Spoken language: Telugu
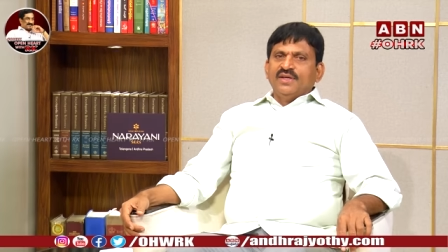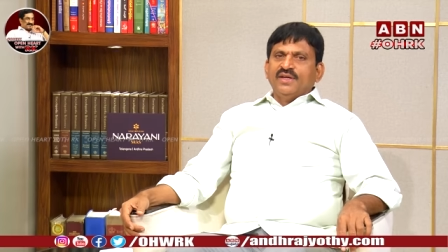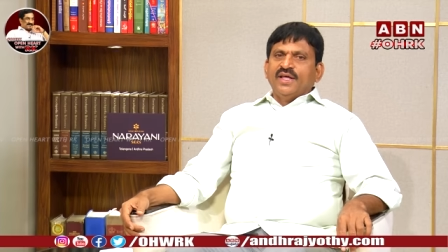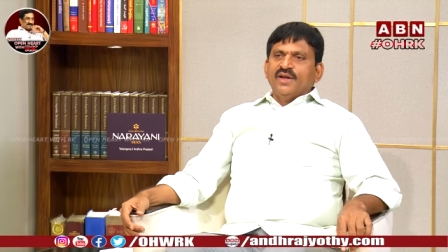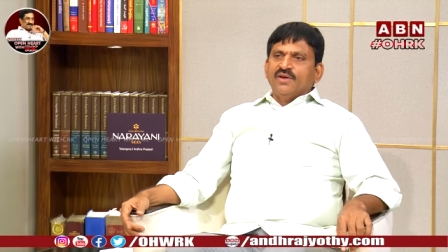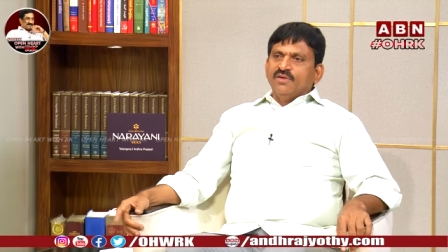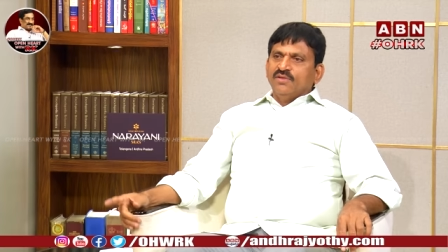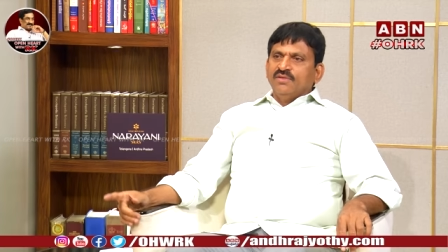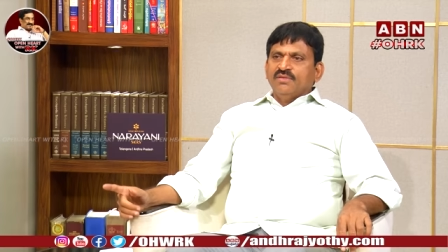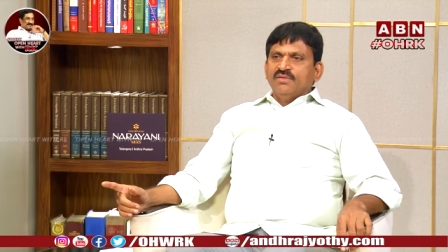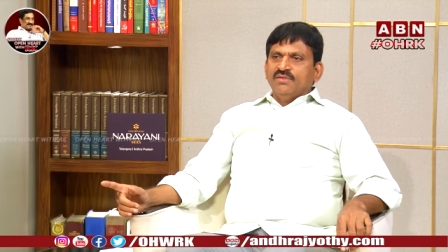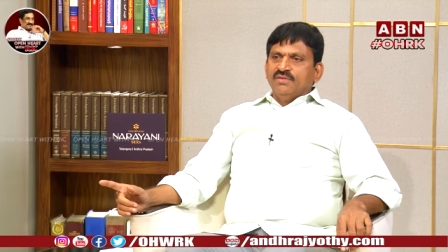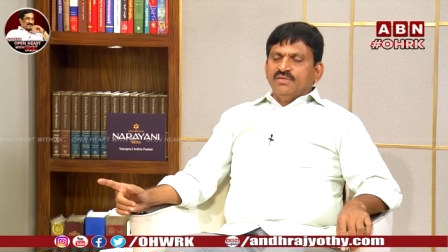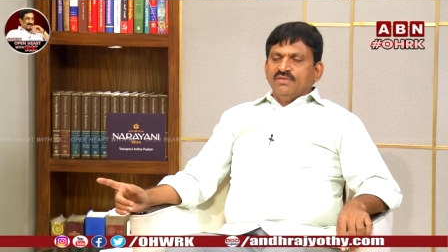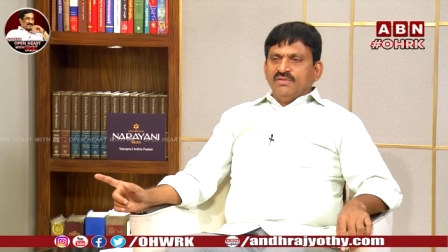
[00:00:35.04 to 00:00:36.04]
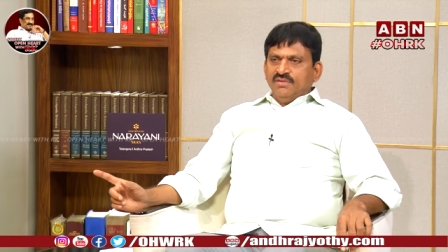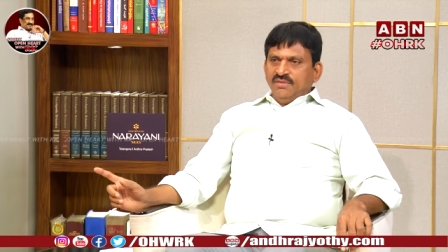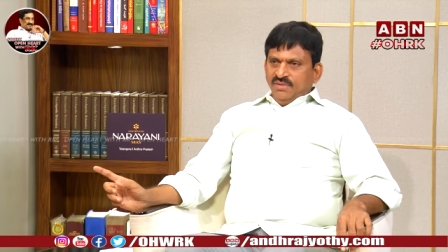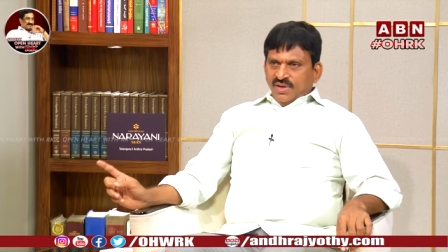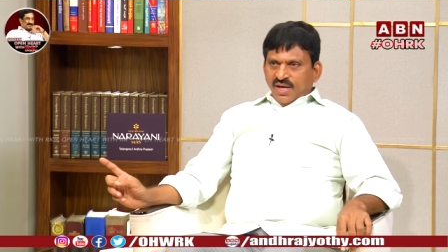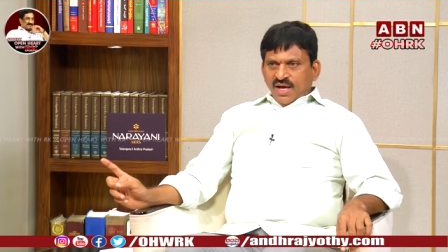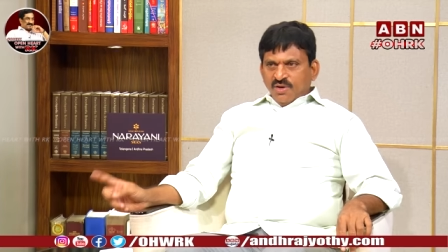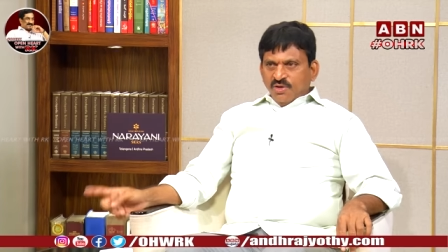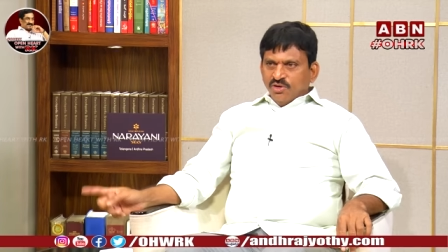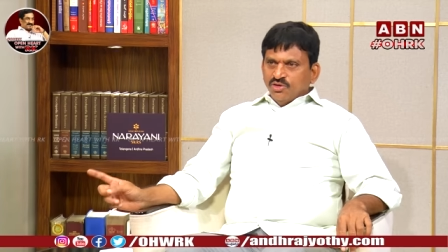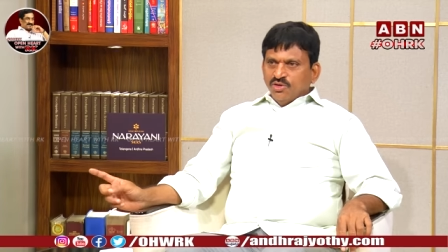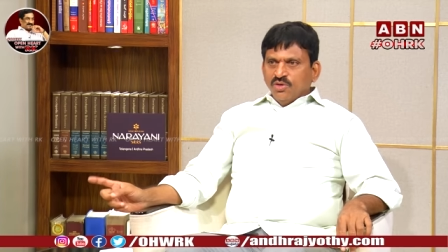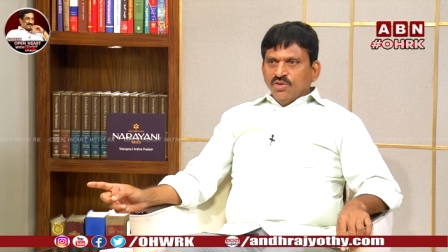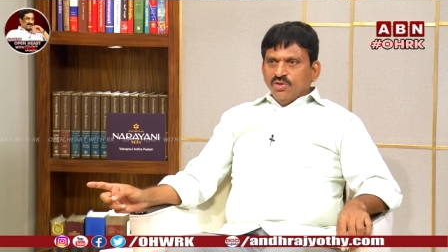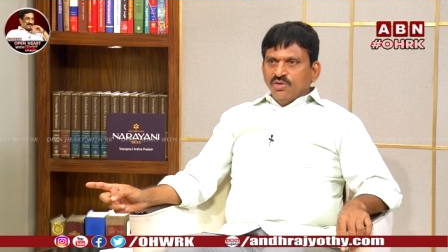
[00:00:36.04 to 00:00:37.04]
నేను ఆ రోజు